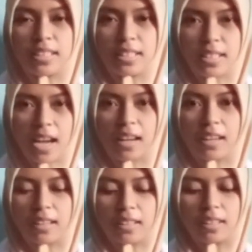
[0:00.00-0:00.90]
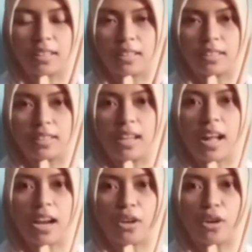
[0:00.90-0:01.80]
cicak
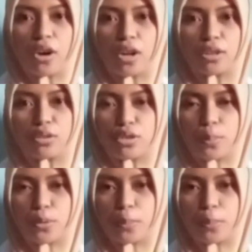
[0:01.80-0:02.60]
alkohol 70%